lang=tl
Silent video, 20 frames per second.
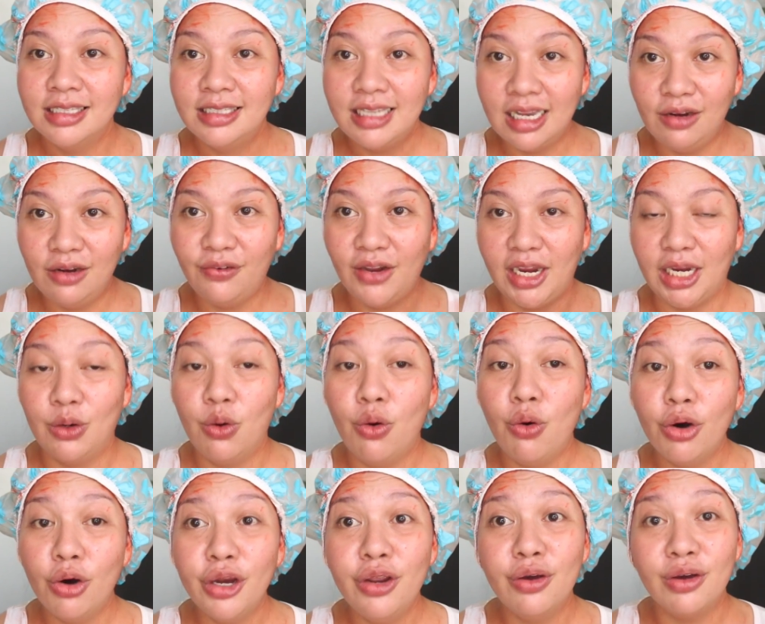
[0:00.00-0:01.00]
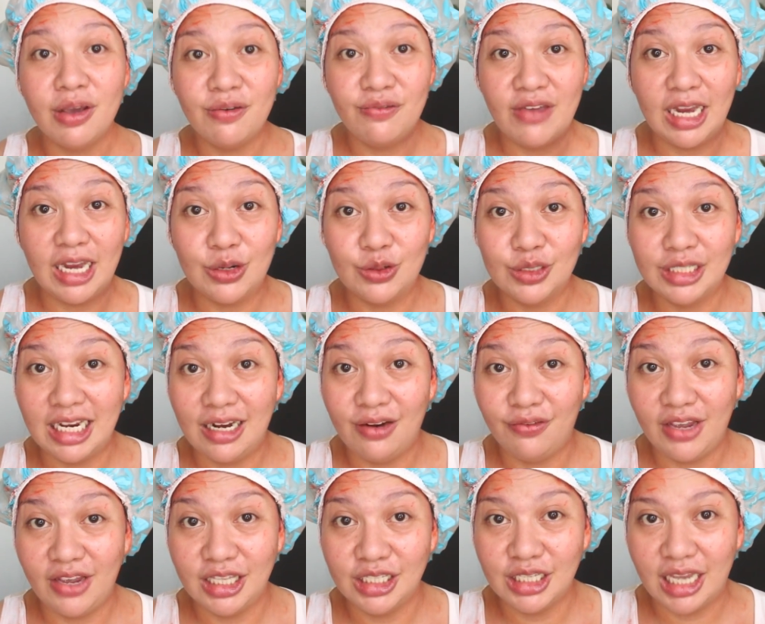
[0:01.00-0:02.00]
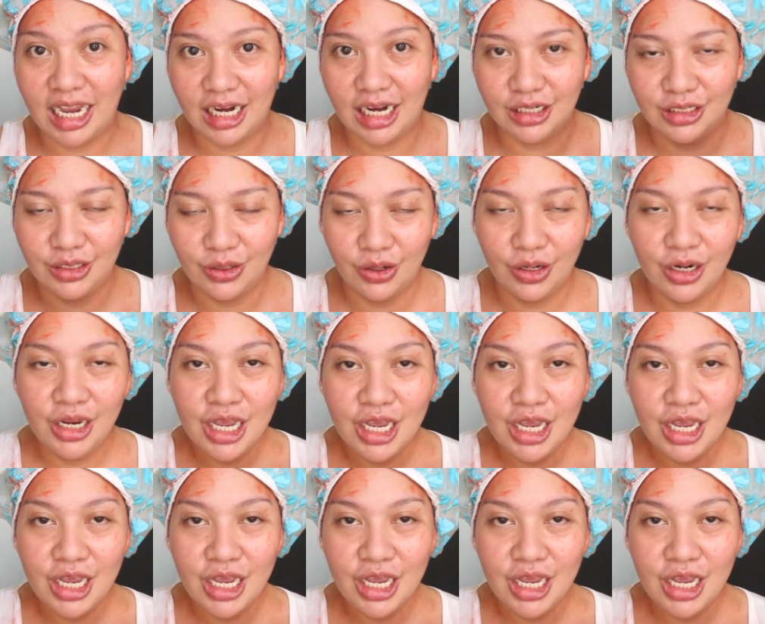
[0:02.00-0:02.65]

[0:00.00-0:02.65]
cellophane or yung effect ng cellophane sa hair nyo.